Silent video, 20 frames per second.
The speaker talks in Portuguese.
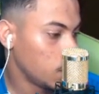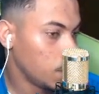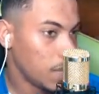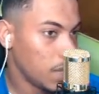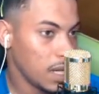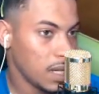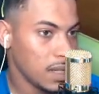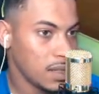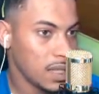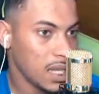
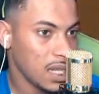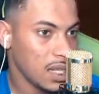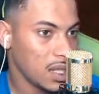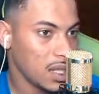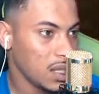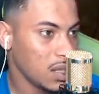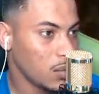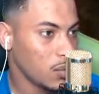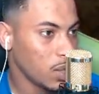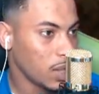Parece
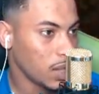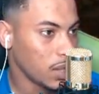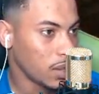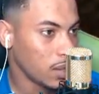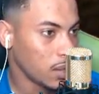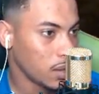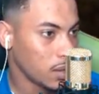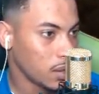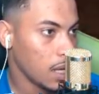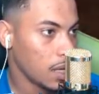aqui, ué.
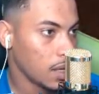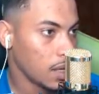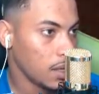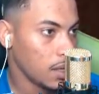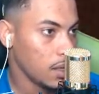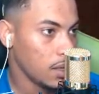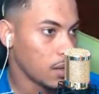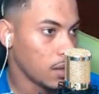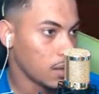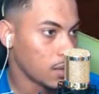É
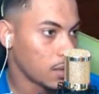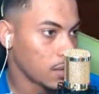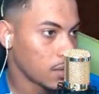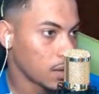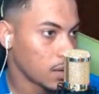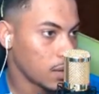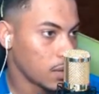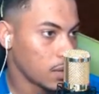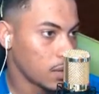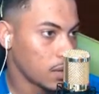aqui, ó.
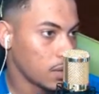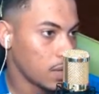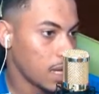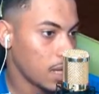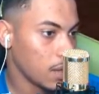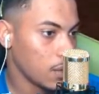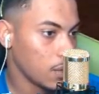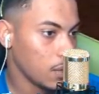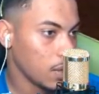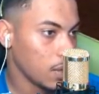
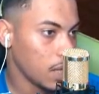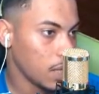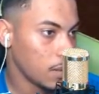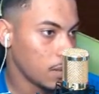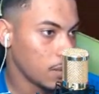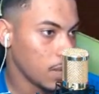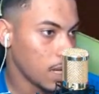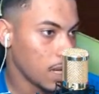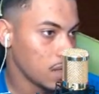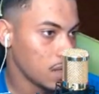Tá doido, é
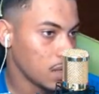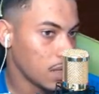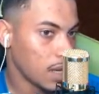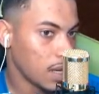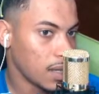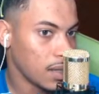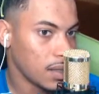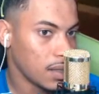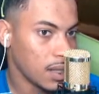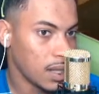lá de
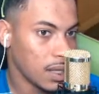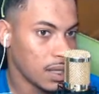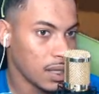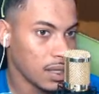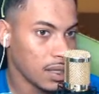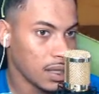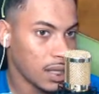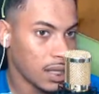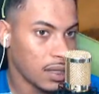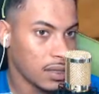lá.
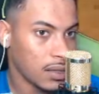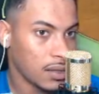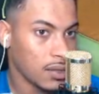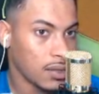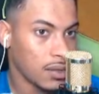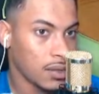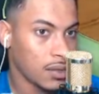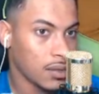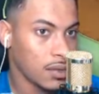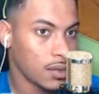Aqui dentro.
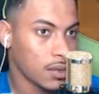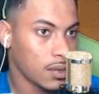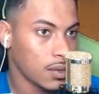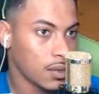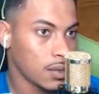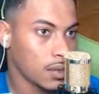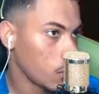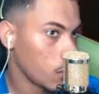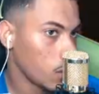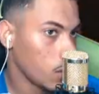
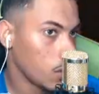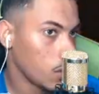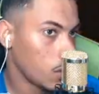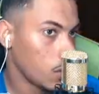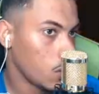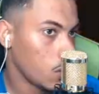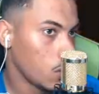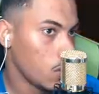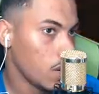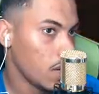
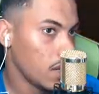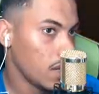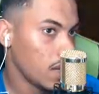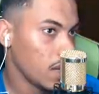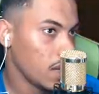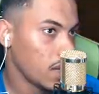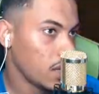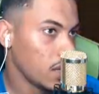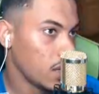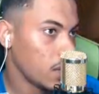Ué, não é
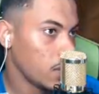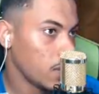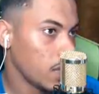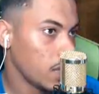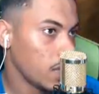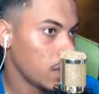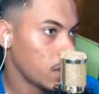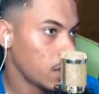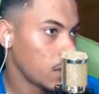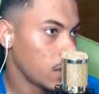aqui não,
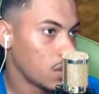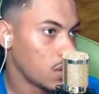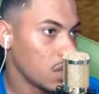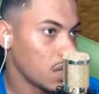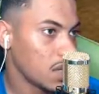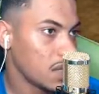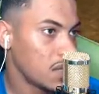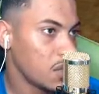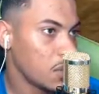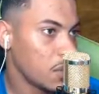mas... É?
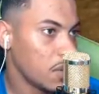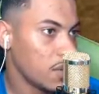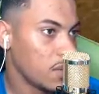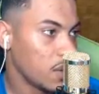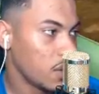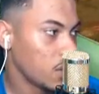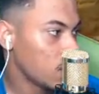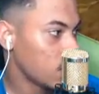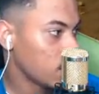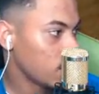Nossa, deu uma
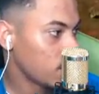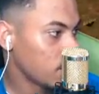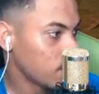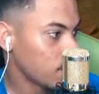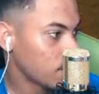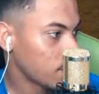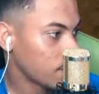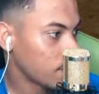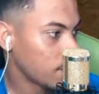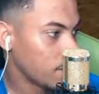volta
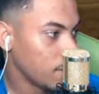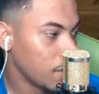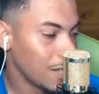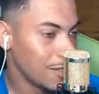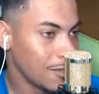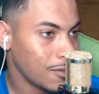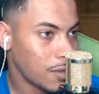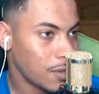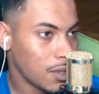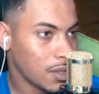
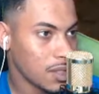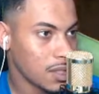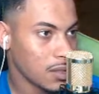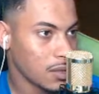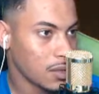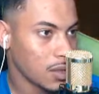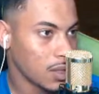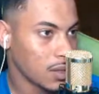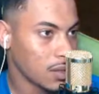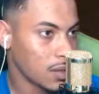nervosa
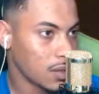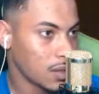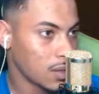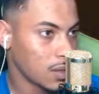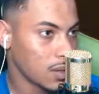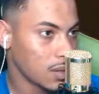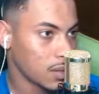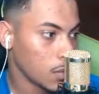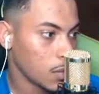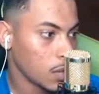agora.
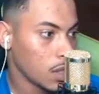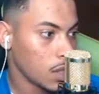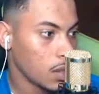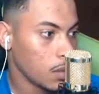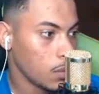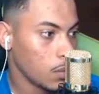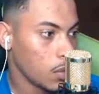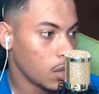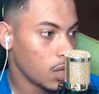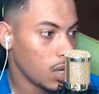
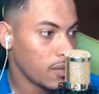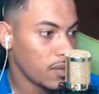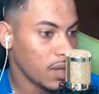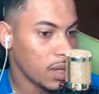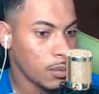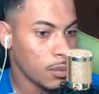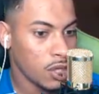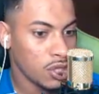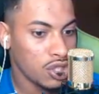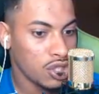Bora,
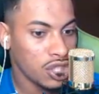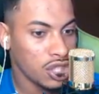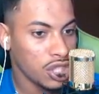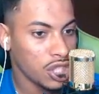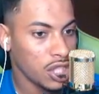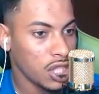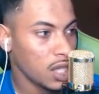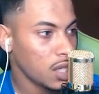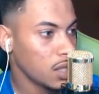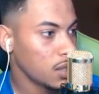vem
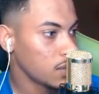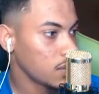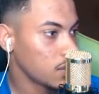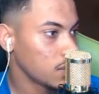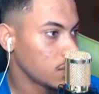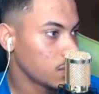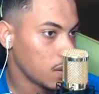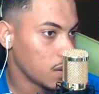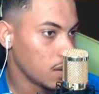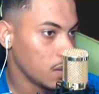motinha.
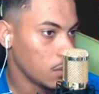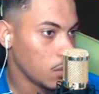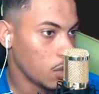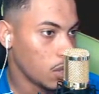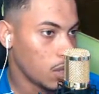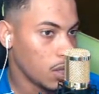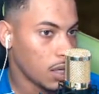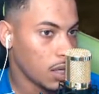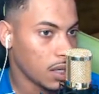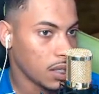
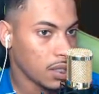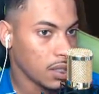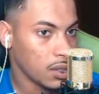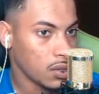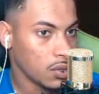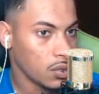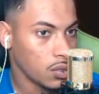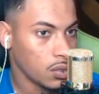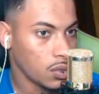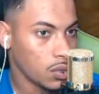Simbora, cadê
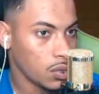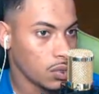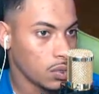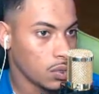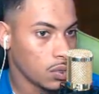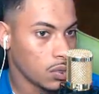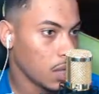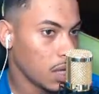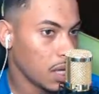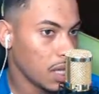tu?
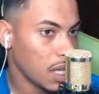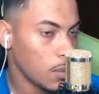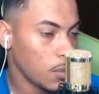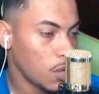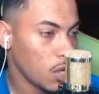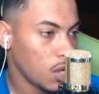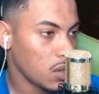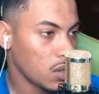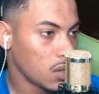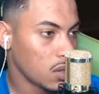Cadê a
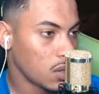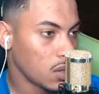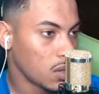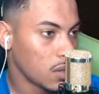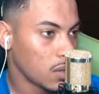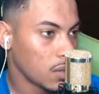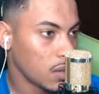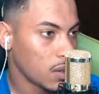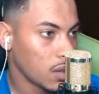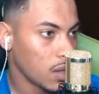moto?
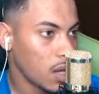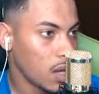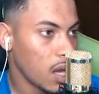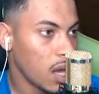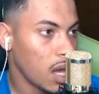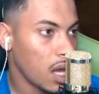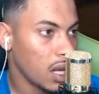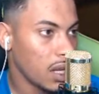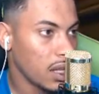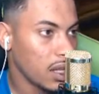
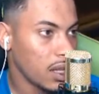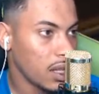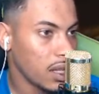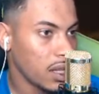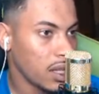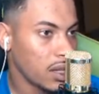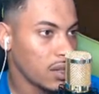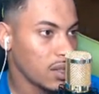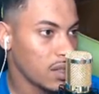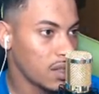
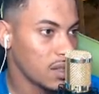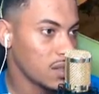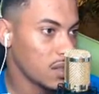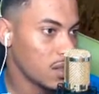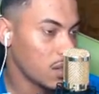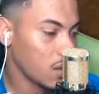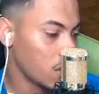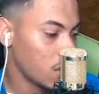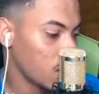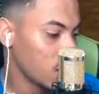Ali,
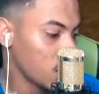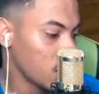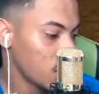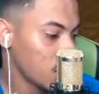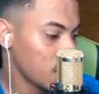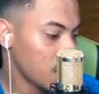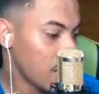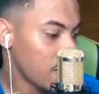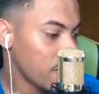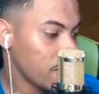gurizão. Agora
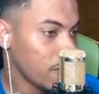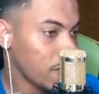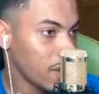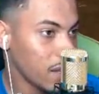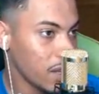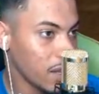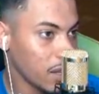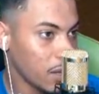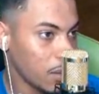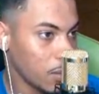nós tá
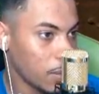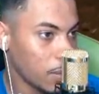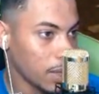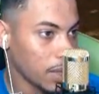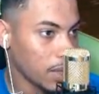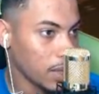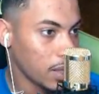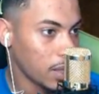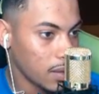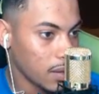feito,
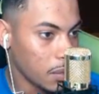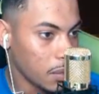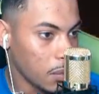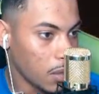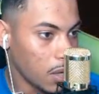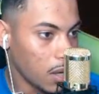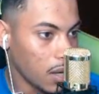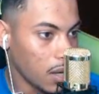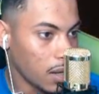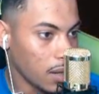pai.
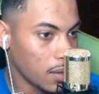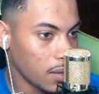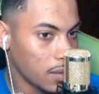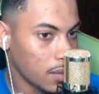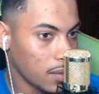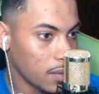Simbora.